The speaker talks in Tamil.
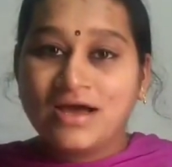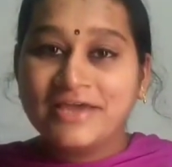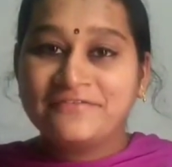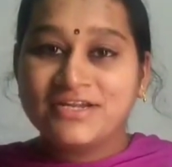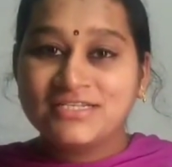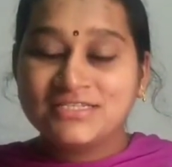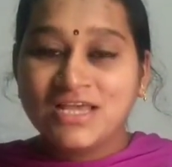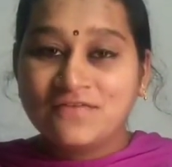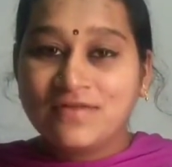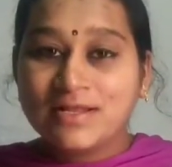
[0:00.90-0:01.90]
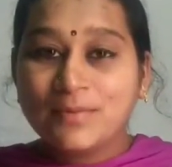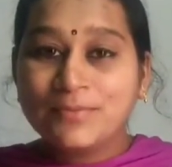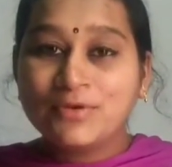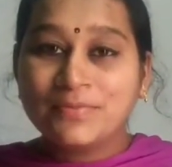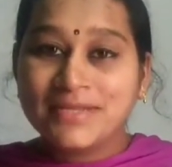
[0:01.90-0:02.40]
ஹாய் ஃப்ரெண்ட்ஸ் வெல்கம்
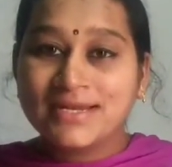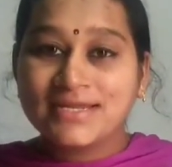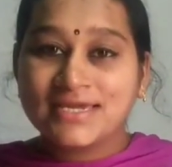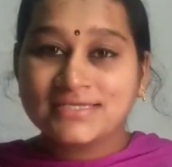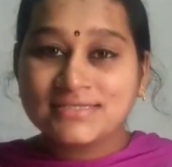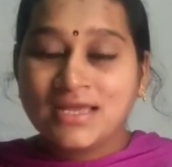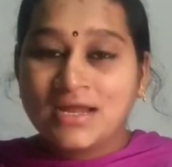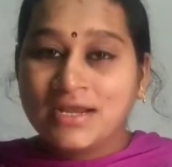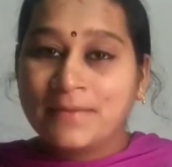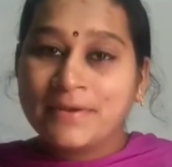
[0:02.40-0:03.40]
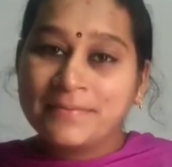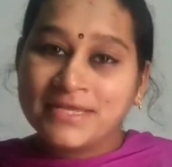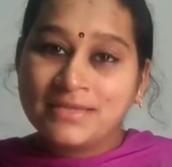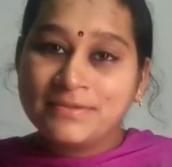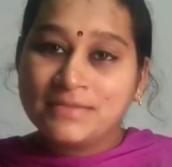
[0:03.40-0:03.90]
டு பிரியா டெக்கிஸ் நம்ம இப்போ
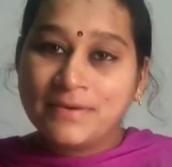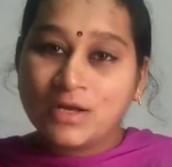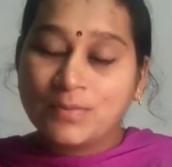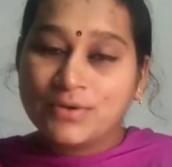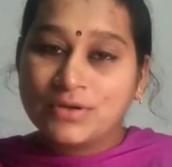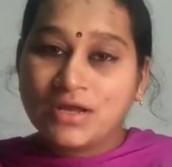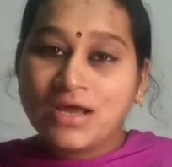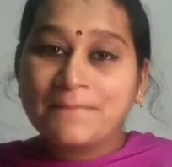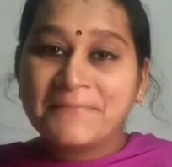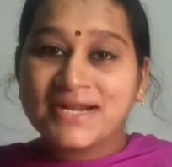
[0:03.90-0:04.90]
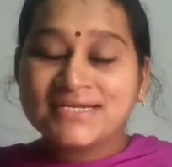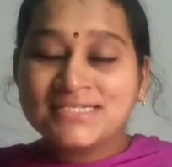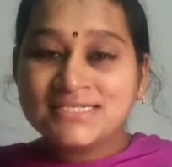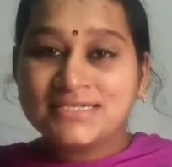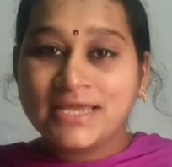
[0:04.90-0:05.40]
எதை பற்றி பார்க்க போகிறோம்னா
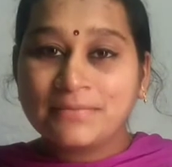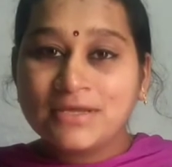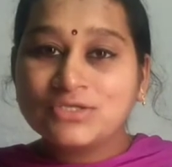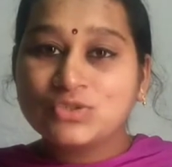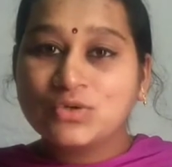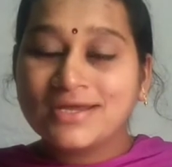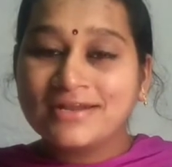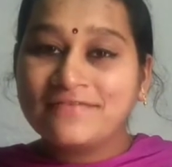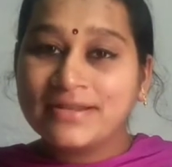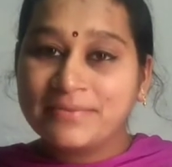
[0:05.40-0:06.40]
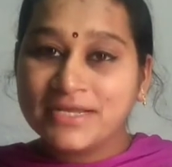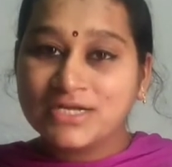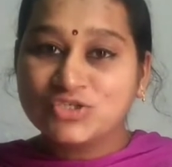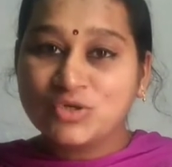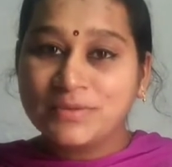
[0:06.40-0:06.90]
ப்ரெக்னென்சி டைமில் சுகர் லெவல் எப்படி
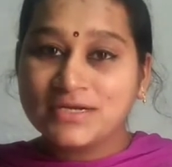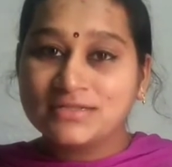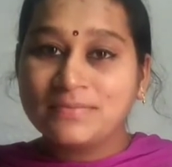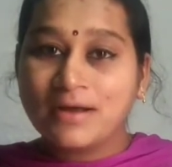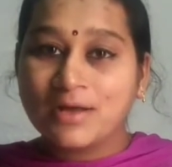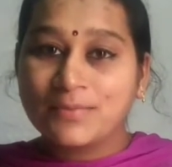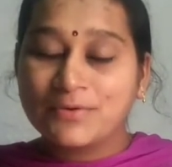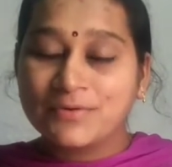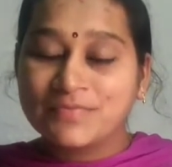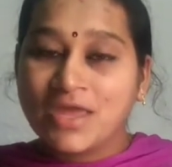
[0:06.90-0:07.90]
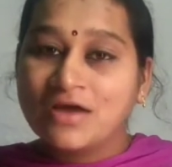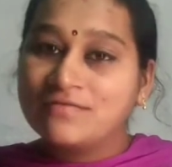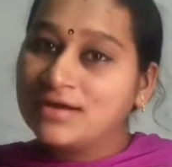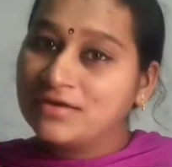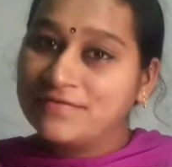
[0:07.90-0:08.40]
கண்ட்ரோல் பண்ணுறதுன்னு பார்க்க போகிறோம்
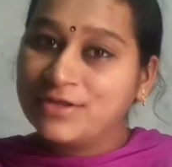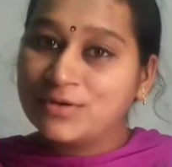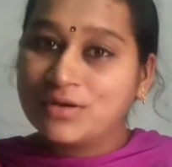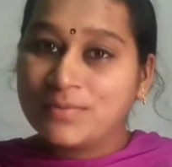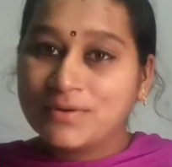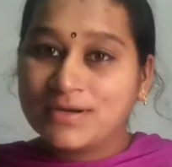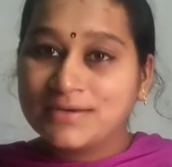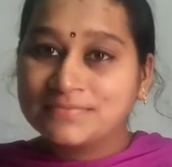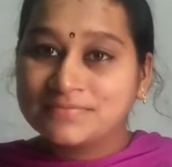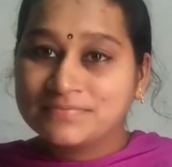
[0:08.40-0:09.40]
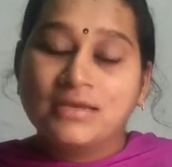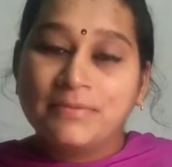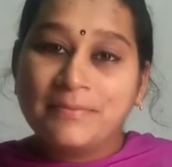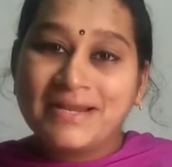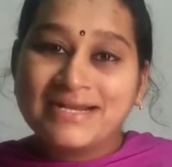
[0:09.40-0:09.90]
வாங்க வீடியோக்குள்ளே போகலாம்
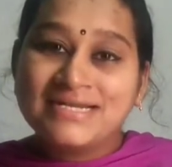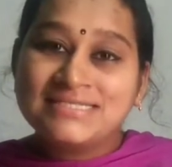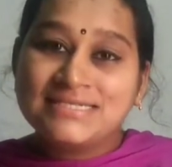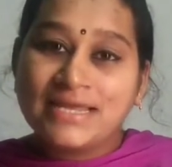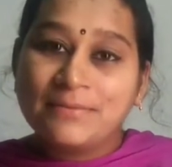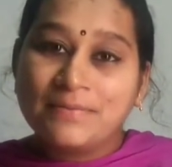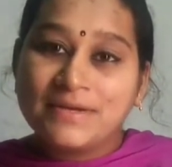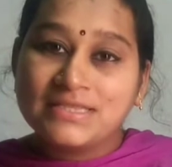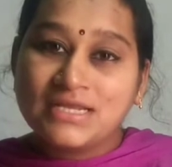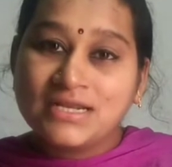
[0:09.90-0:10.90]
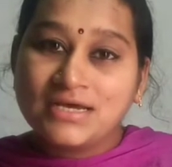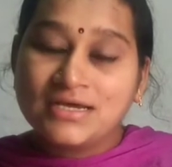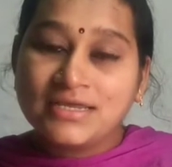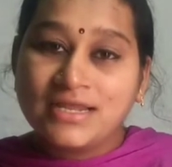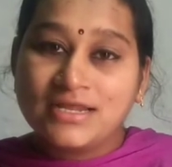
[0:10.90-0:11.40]
இப்போ ப்ரெக்னென்சி டைமில் பார்த்தீங்கன்னா
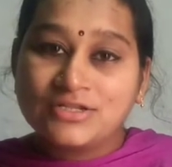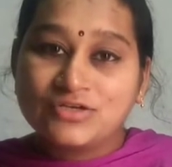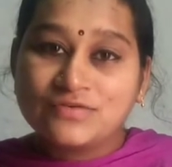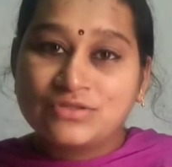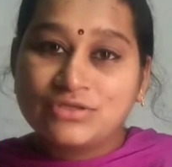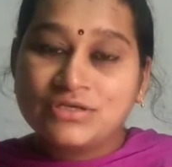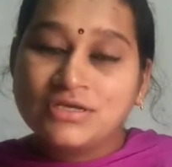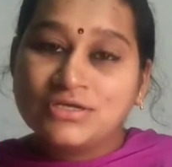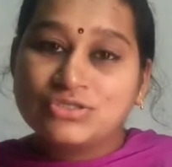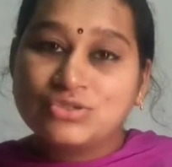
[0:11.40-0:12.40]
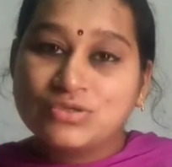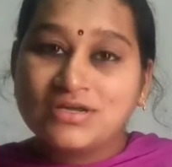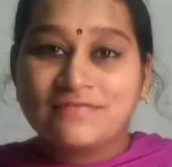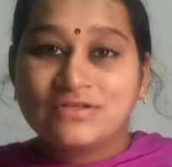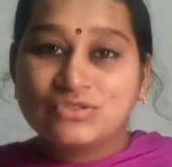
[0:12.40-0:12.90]
எல்லாத்துக்கும் வந்து
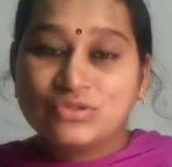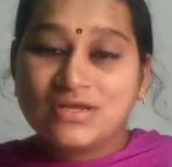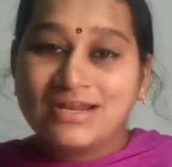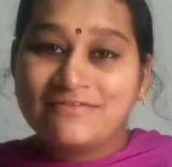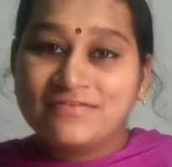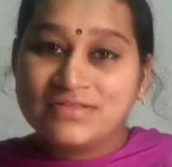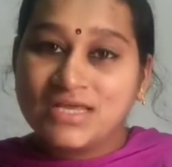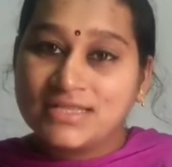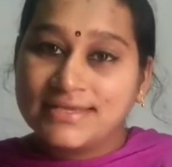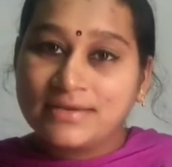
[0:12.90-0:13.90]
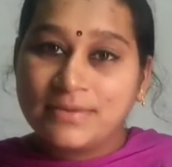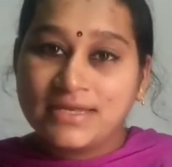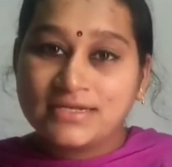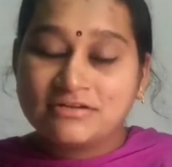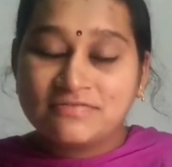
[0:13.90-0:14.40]
சுகர் சுகர் லெவல் வந்து
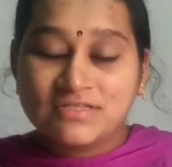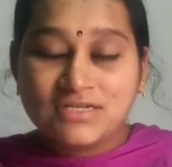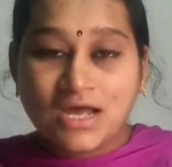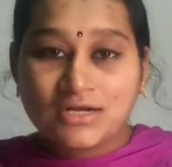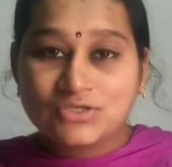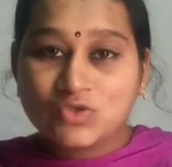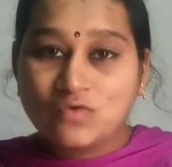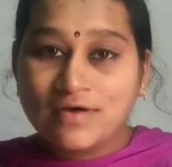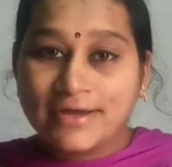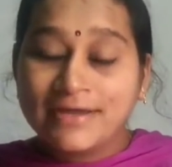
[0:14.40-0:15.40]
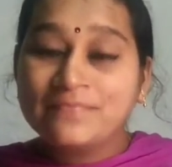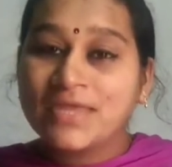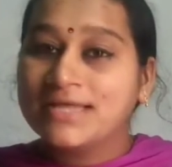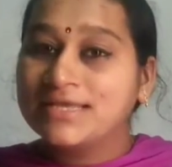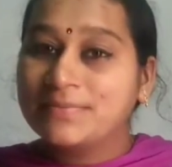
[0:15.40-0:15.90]
அதிகமாக இருக்குதுன்னு வந்து டாக்டர் சொல்லுவாங்க
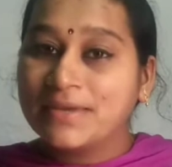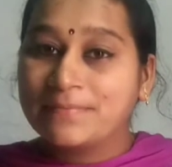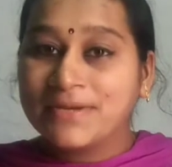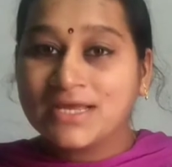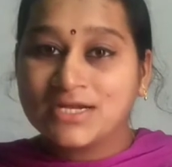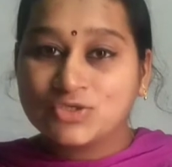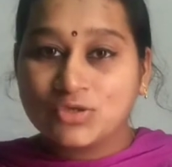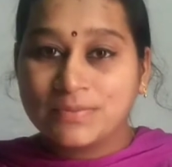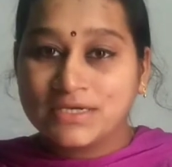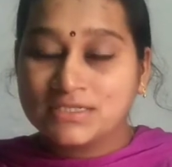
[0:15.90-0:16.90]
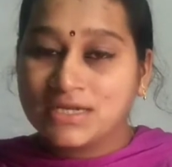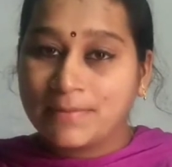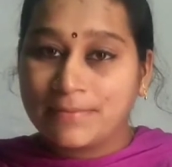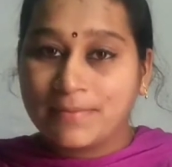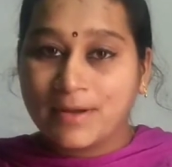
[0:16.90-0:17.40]
அதை இப்போ எப்படி கண்ட்ரோல் பண்ணுறதுன்னு
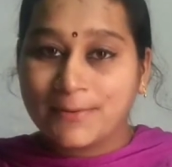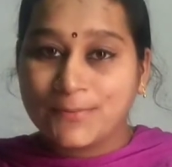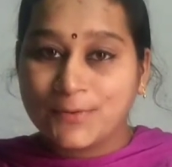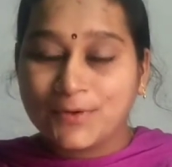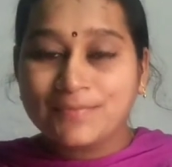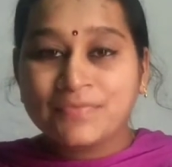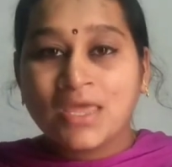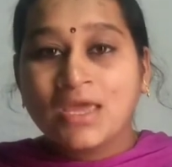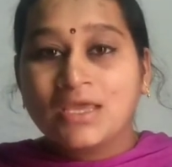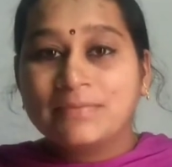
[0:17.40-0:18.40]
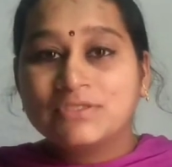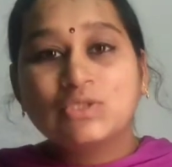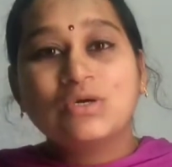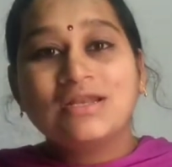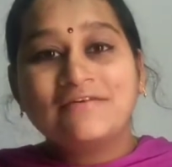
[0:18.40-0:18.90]
நம்ம இப்போ பார்க்க போகிறோம் இப்போ
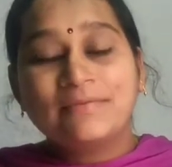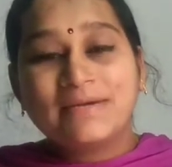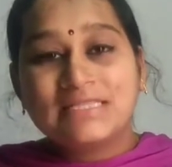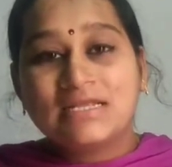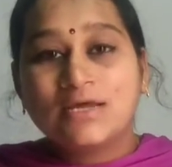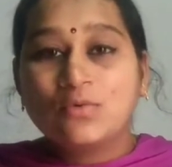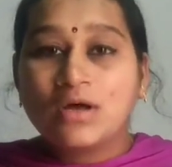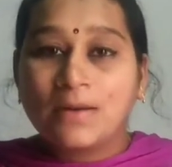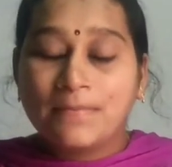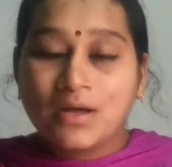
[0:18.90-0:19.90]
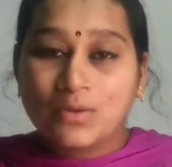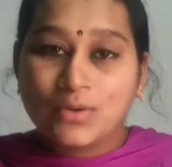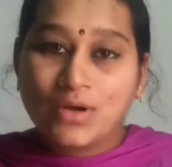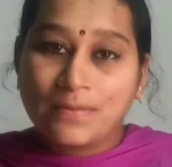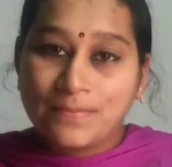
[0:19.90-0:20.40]
சுகர் லெவல் பார்த்தீங்கன்னா உங்கள்
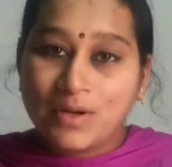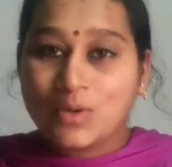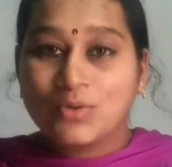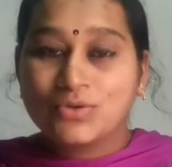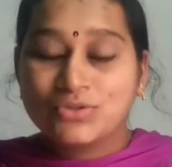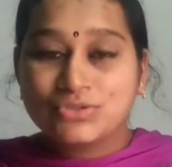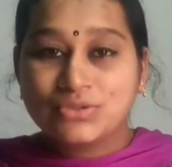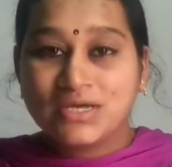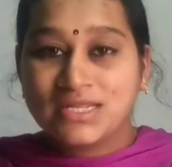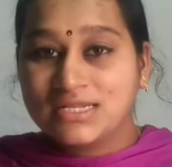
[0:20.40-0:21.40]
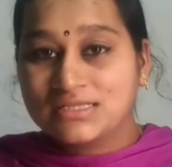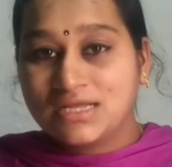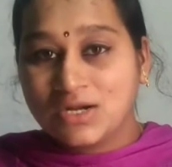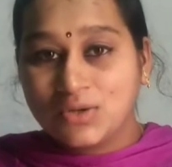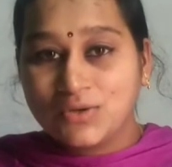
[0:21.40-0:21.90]
அம்மாவுக்கோ அப்பாவுக்கோ சுகர்
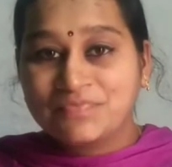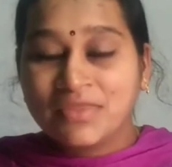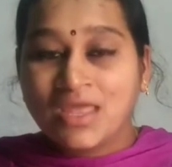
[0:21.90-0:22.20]
இருந்தாலோ